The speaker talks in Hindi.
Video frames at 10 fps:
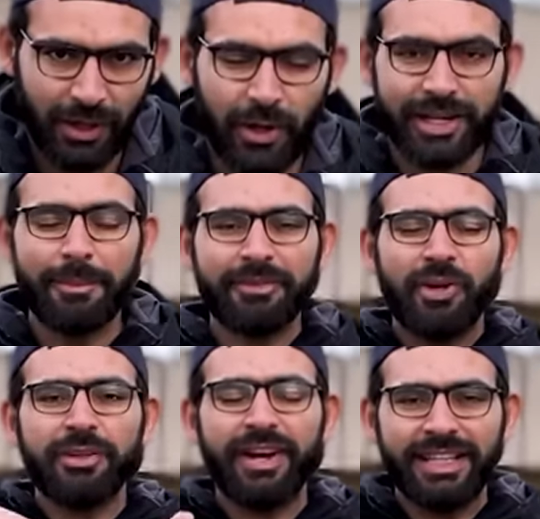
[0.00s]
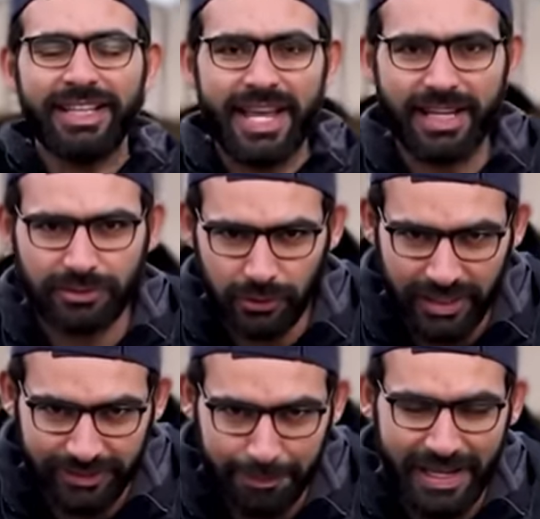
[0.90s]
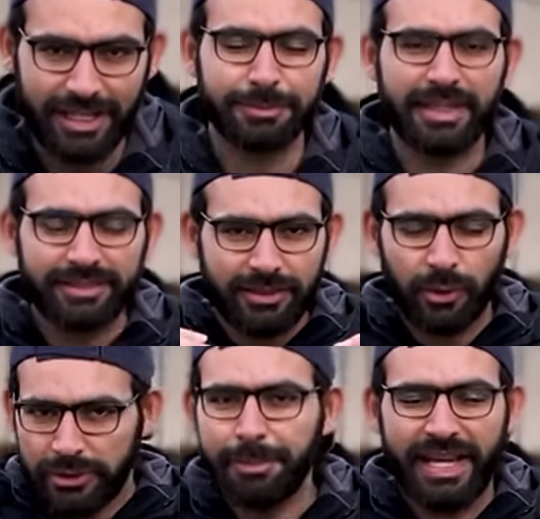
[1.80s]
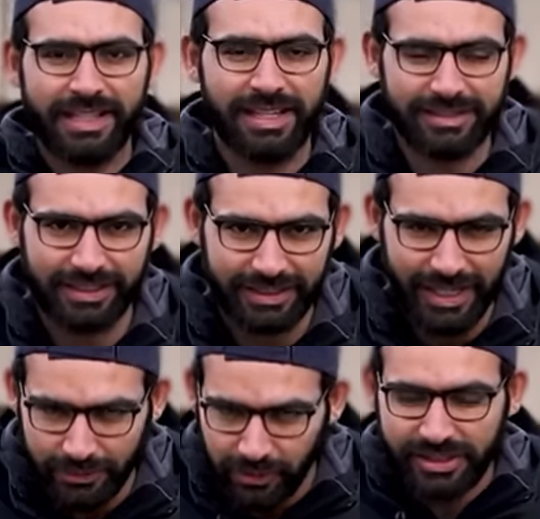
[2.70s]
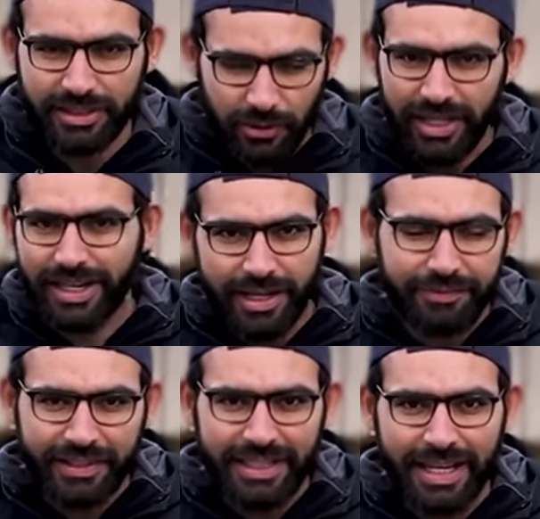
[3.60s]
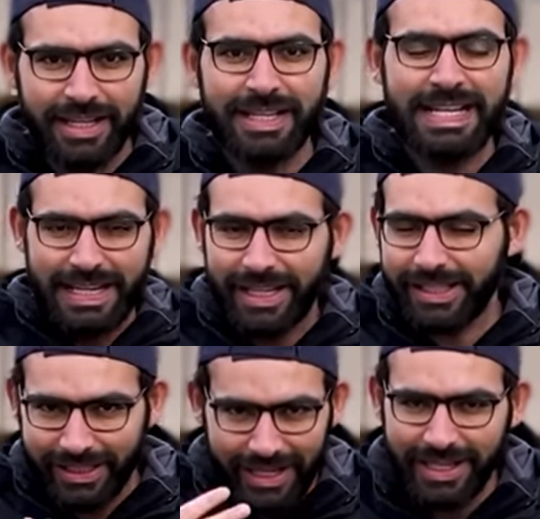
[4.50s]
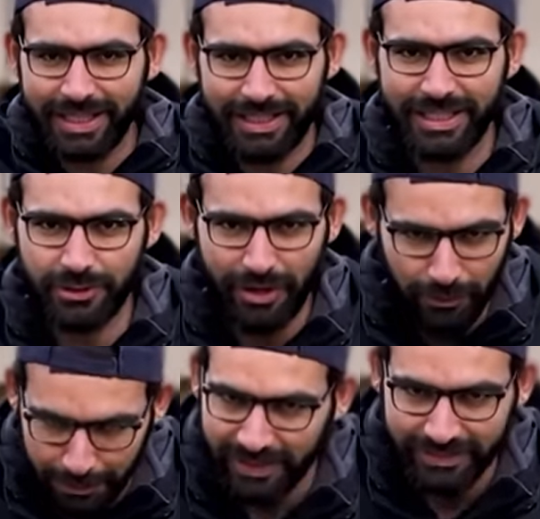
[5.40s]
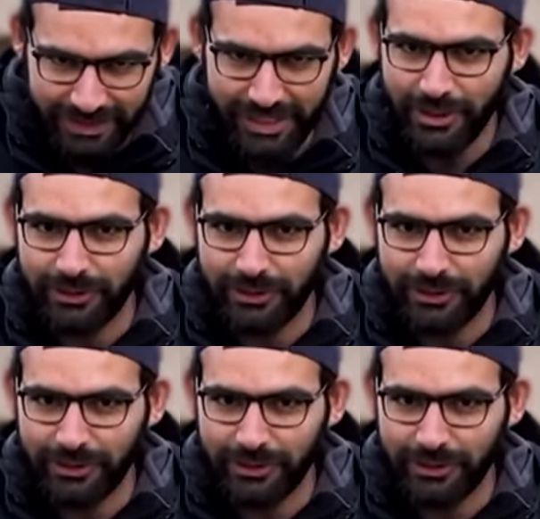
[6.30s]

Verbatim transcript: और नंबर फोर फायदा यह है कि स्टूडेंट्स अपने एक्सपेंसेस खुद बेयर कर सकते हैं एजुकेशन तो ऑलरेडी फ्री है लेकिन रहने के लिए जो है वो पैसे चाहिए